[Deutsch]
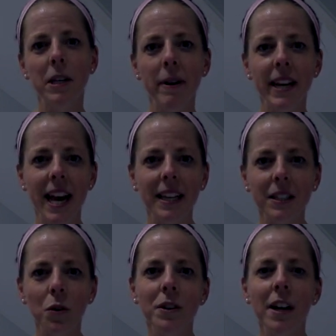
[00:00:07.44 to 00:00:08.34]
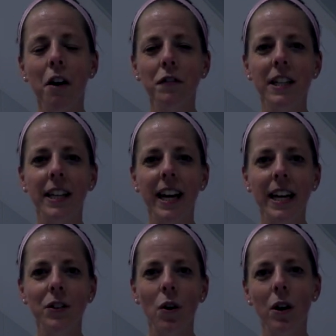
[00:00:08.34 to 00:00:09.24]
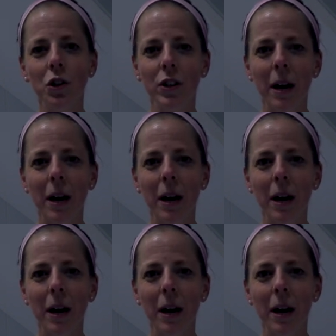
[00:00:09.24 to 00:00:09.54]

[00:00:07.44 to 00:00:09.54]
ich meine erste Runde auf der Trainingsrolle schon